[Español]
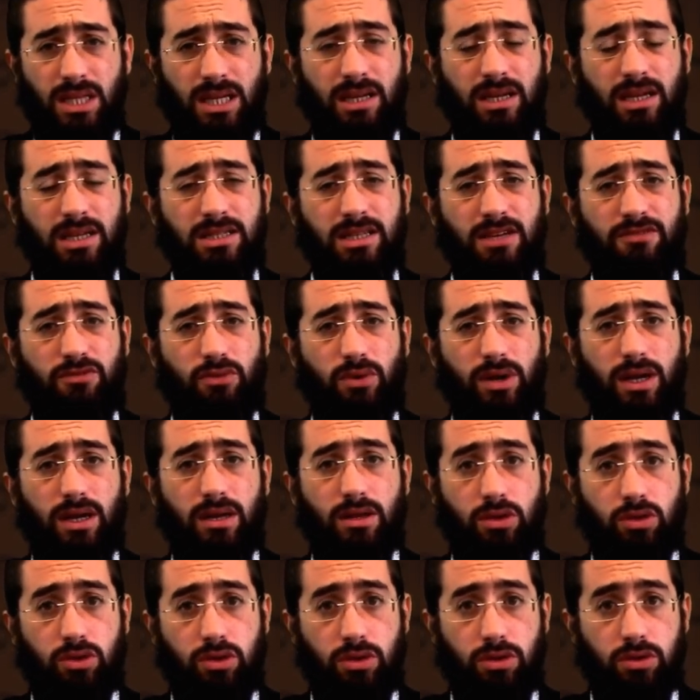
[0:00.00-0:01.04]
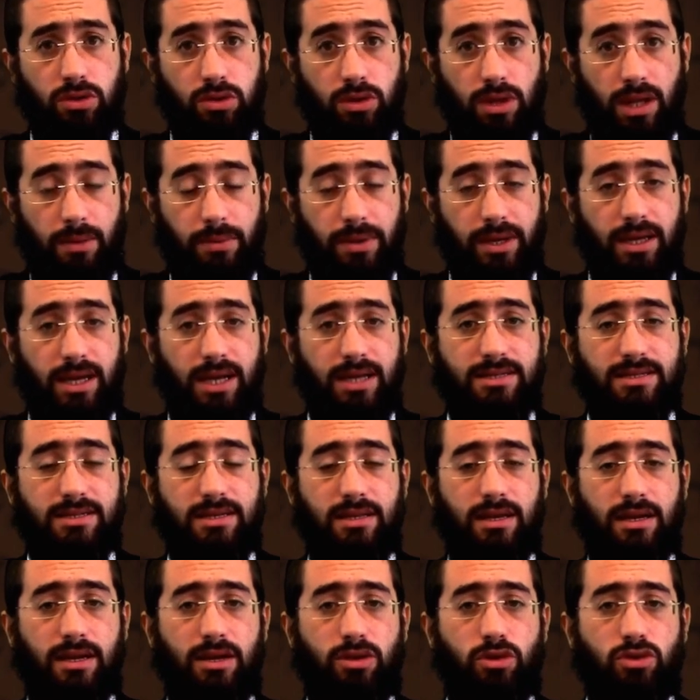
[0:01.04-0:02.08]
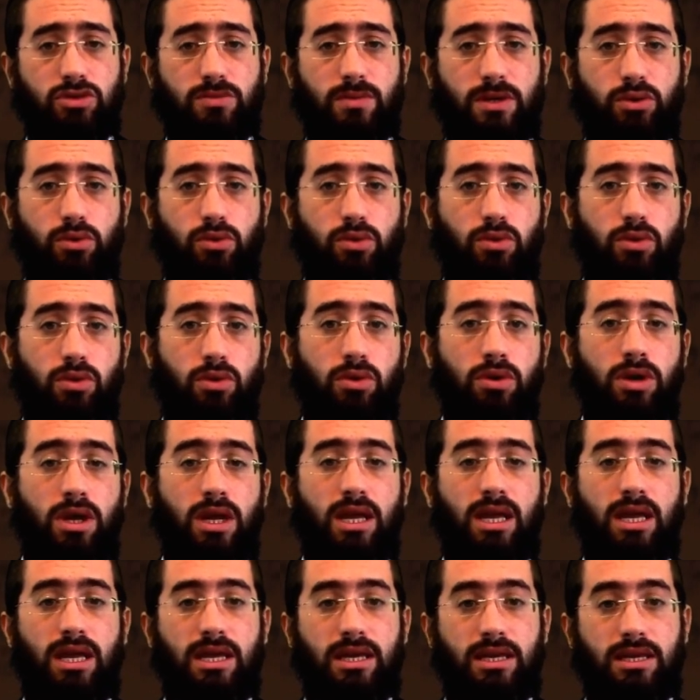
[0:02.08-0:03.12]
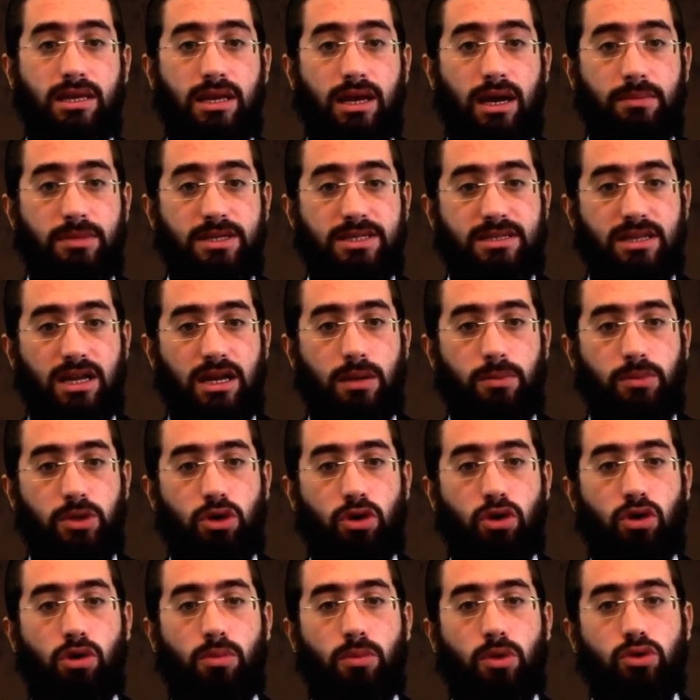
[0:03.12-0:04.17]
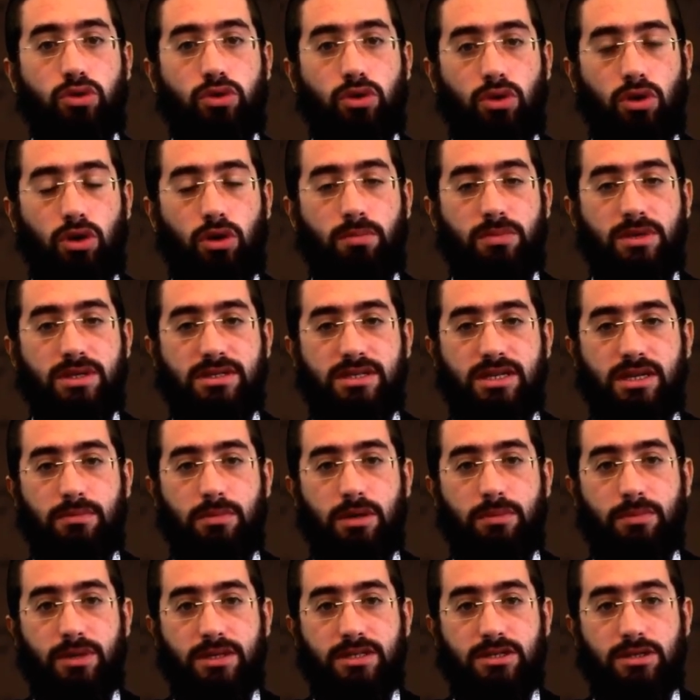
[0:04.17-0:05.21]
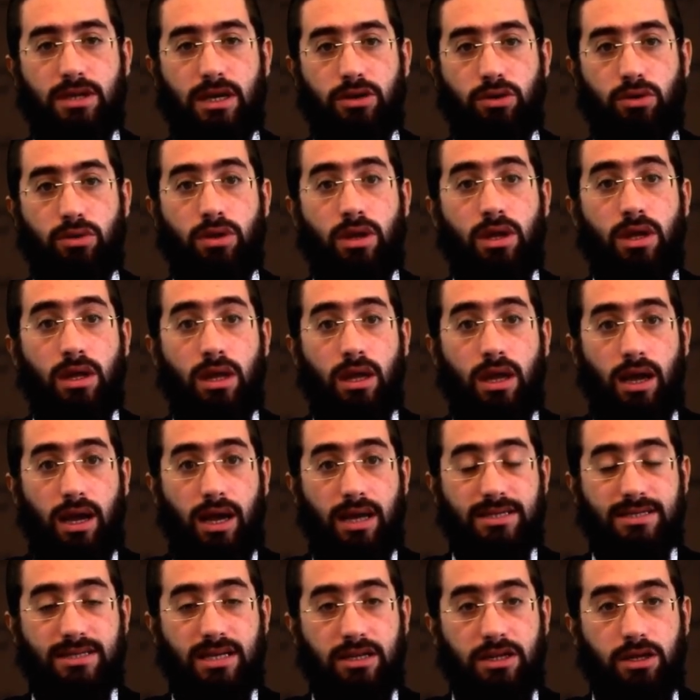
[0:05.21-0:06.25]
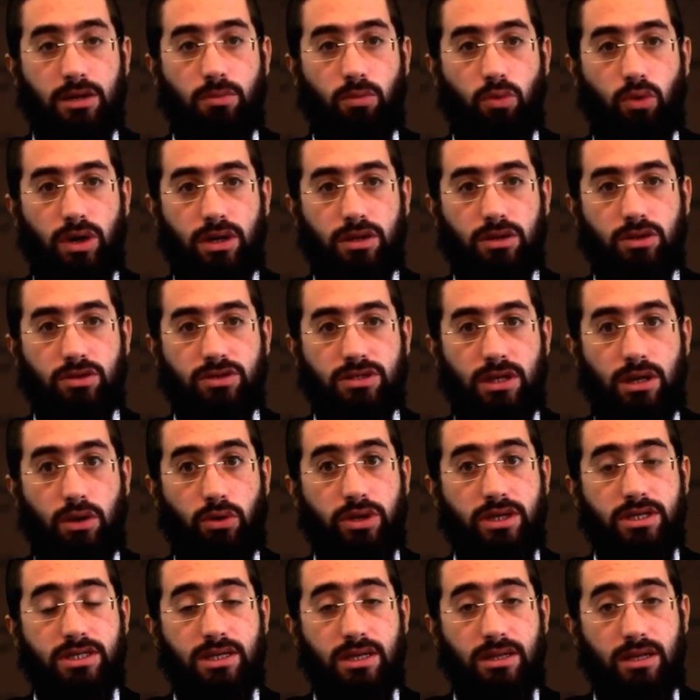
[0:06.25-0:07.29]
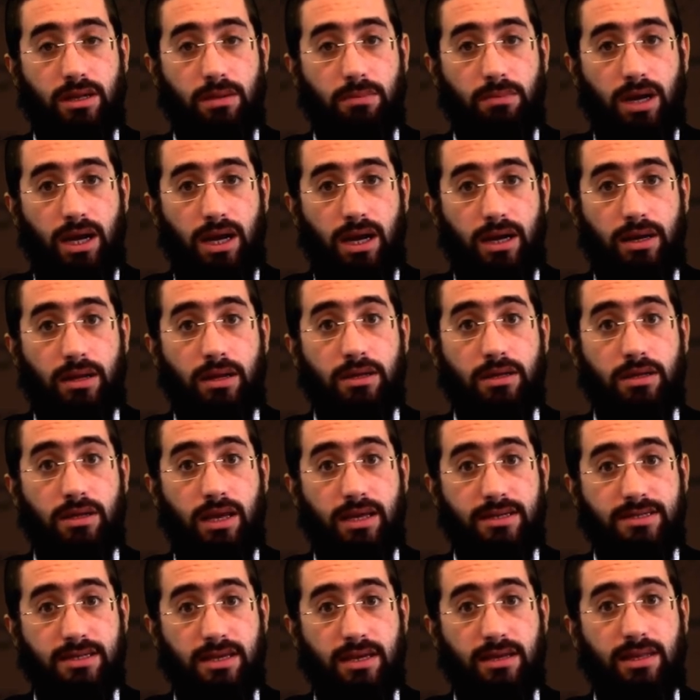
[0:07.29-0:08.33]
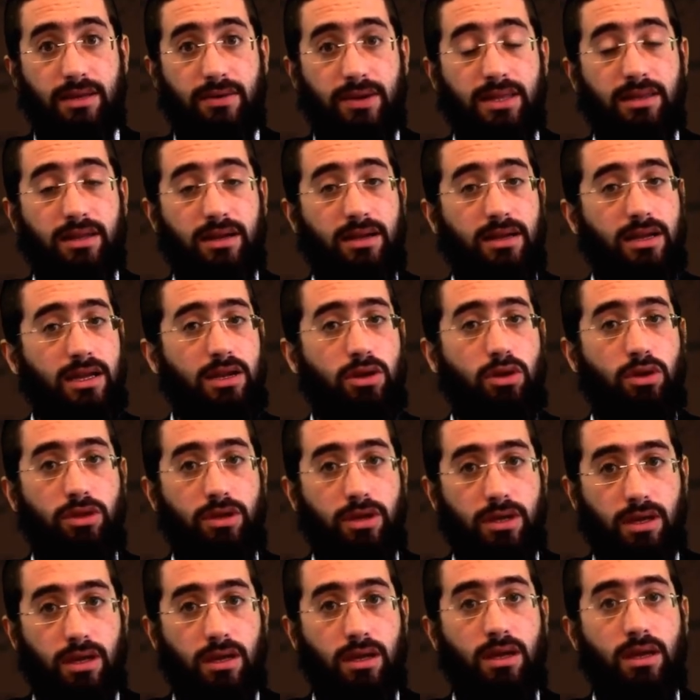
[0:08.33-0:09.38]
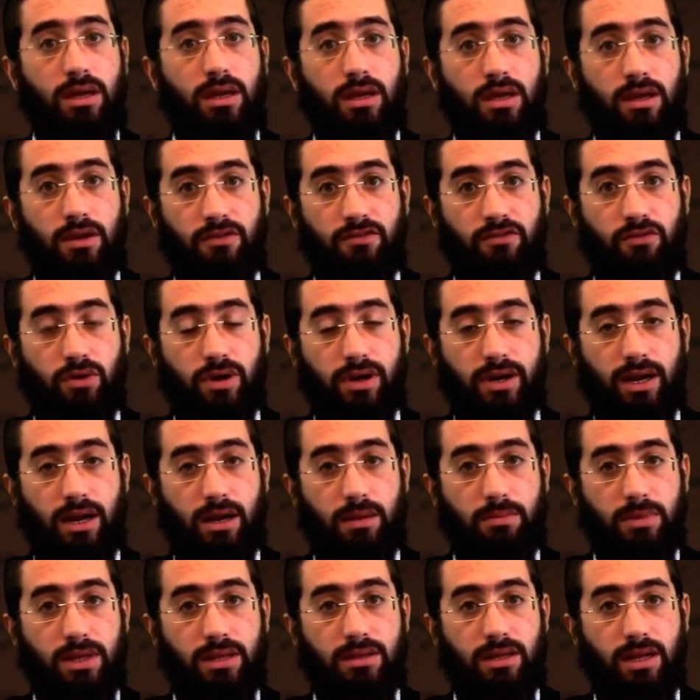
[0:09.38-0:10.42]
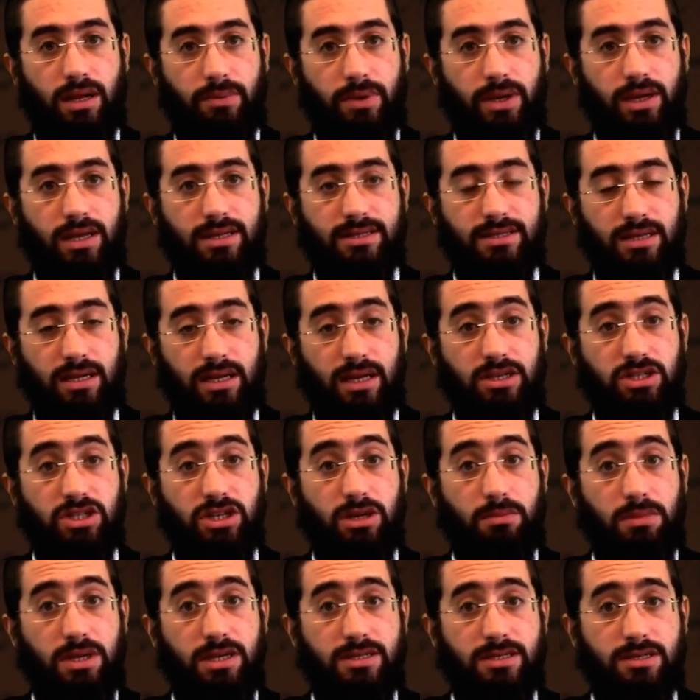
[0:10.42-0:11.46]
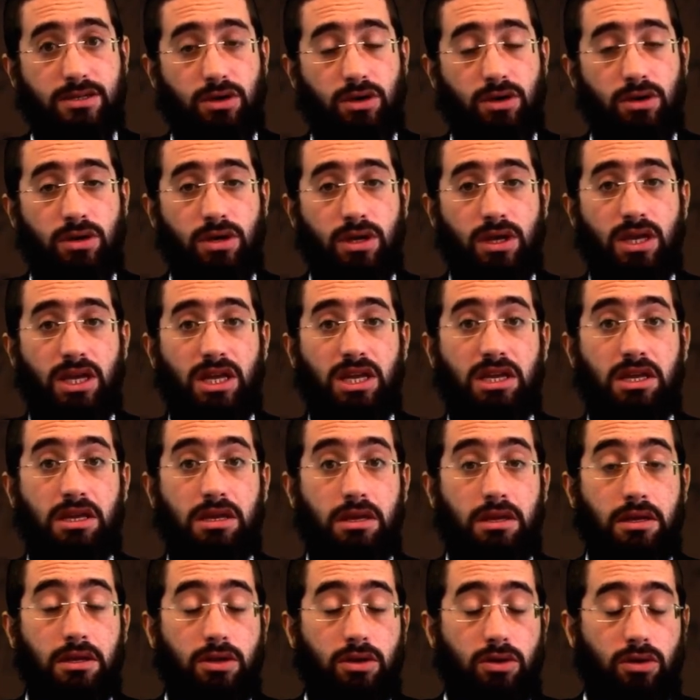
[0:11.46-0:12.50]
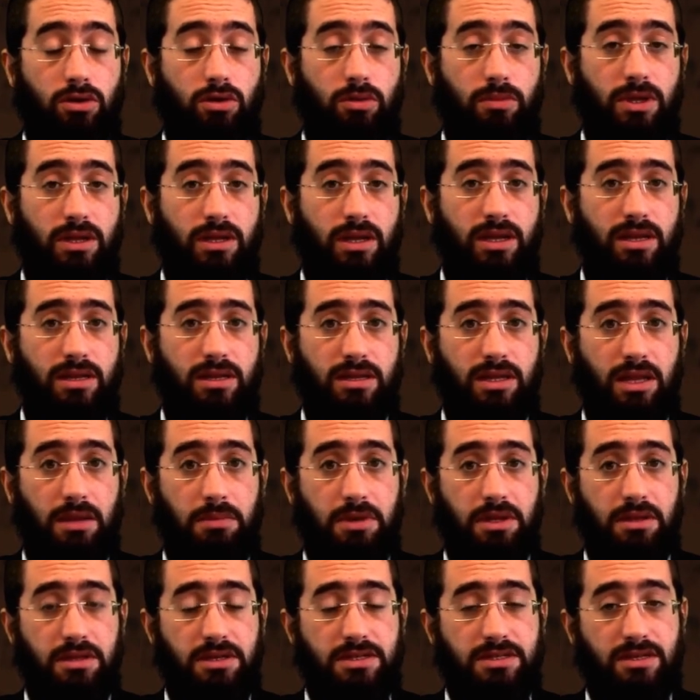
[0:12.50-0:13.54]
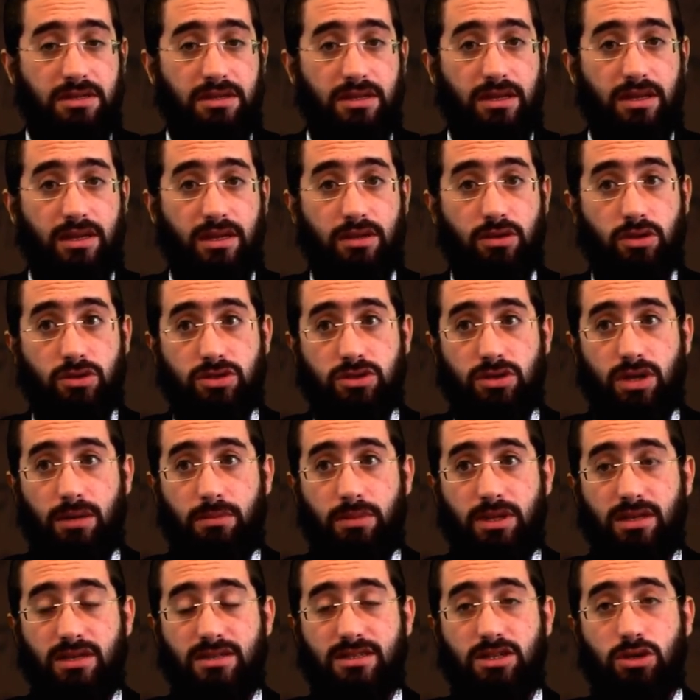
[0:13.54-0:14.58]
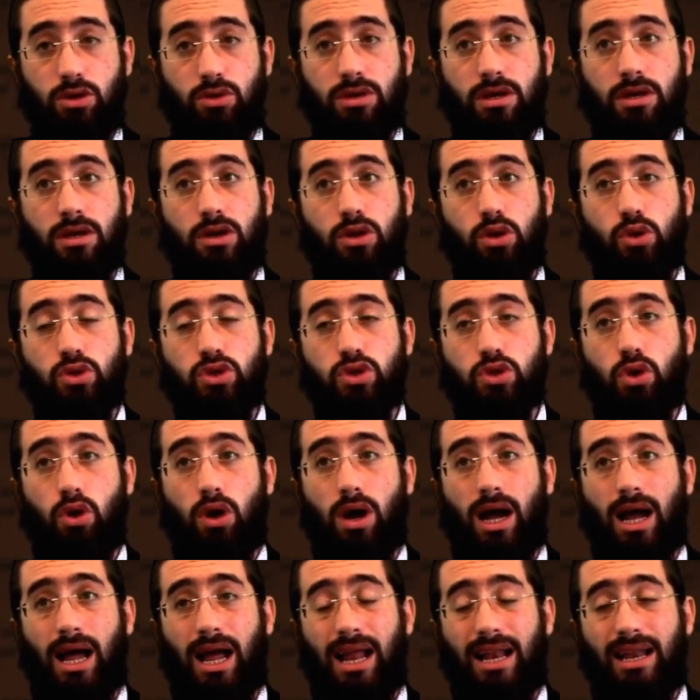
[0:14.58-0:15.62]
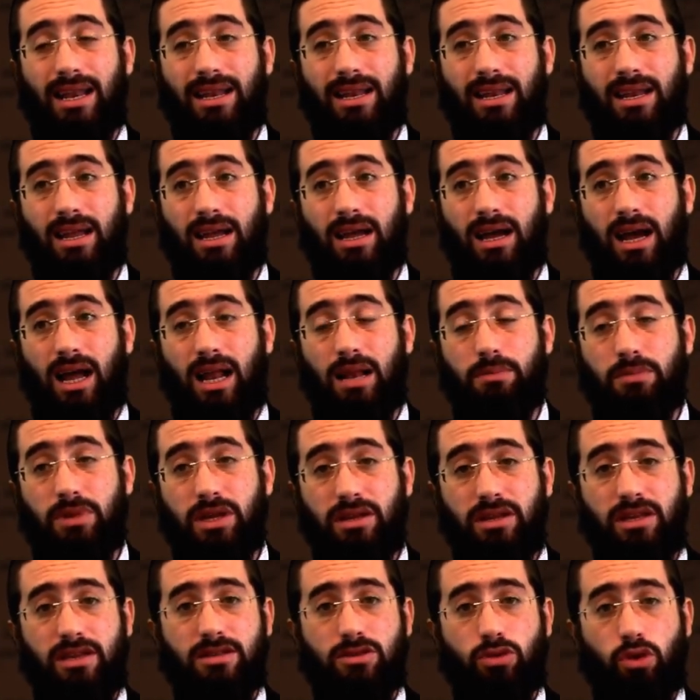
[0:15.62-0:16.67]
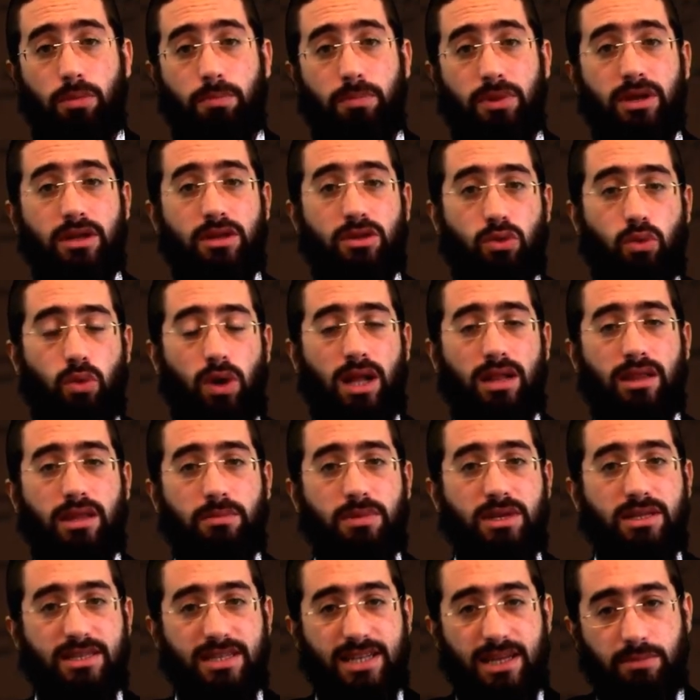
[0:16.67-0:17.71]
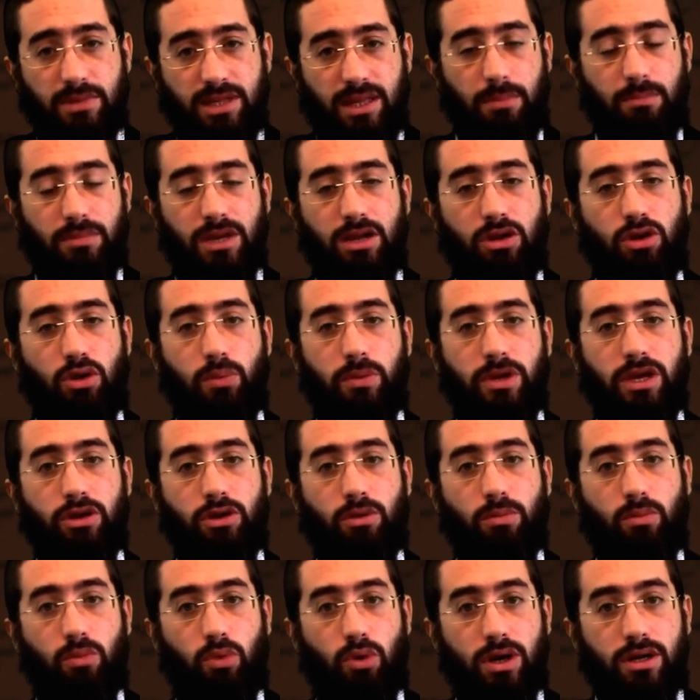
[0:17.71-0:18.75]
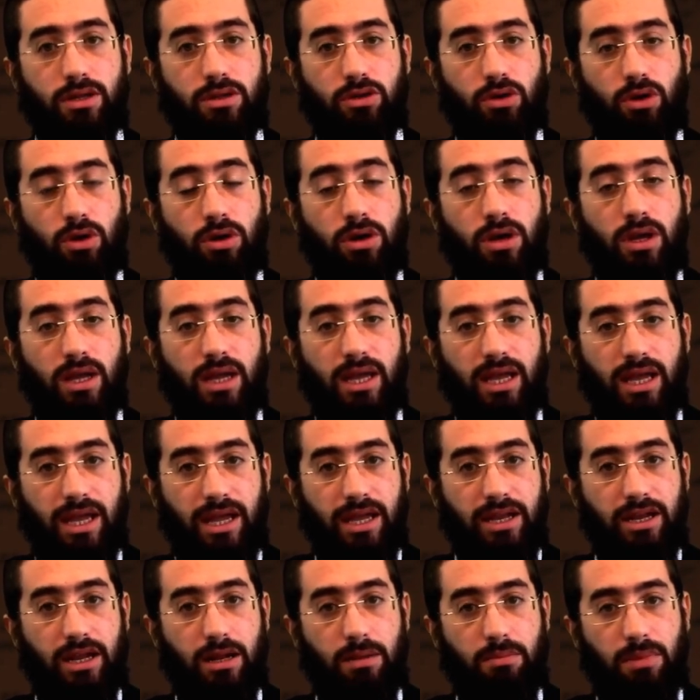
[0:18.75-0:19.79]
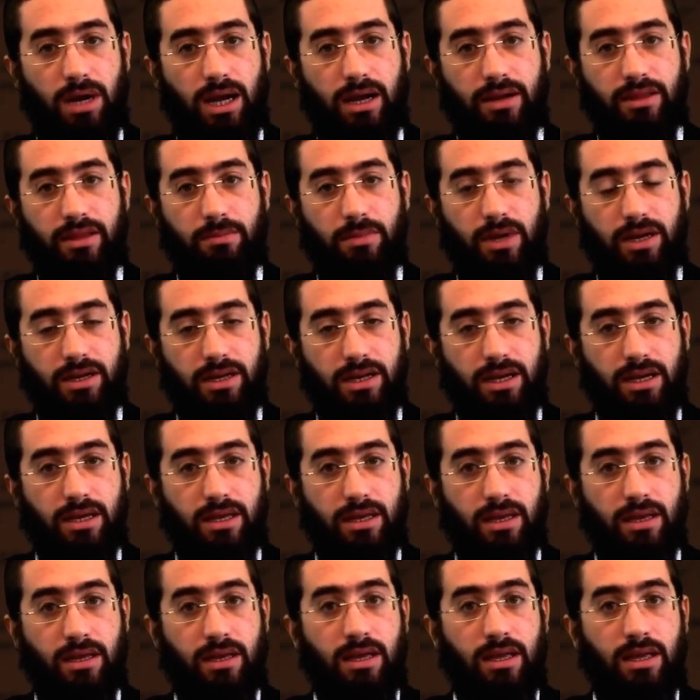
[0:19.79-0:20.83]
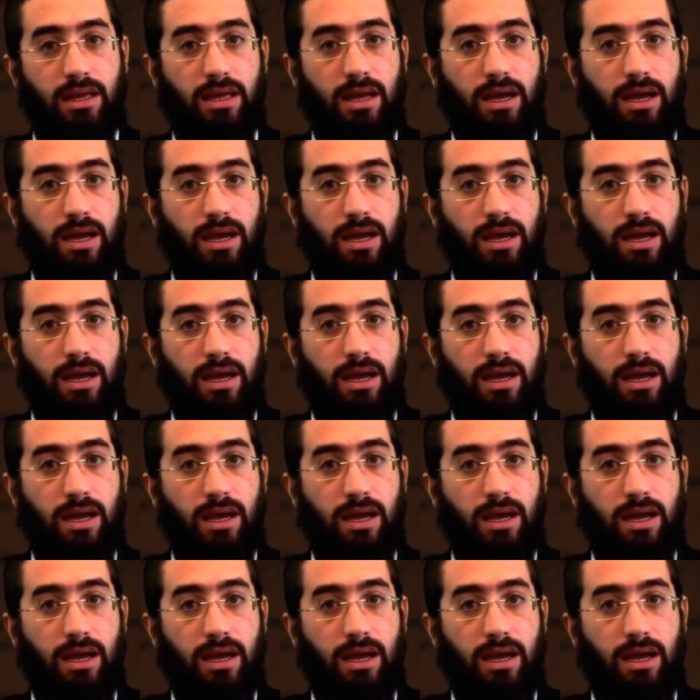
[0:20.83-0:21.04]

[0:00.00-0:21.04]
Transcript: Esa fue la venganza de Akadosh Barujú y Am Israel vio como todos los mitzrim empezaron a salir muertos en la orilla del mar y así estaban tranquilos de que fue realmente la venganza que Hashem hizo y los comentaristas también dicen de que no solamente, sino que incluso al, al ministro espiritual de Mitzrayim también lo vieron muerto en el mar, de manera que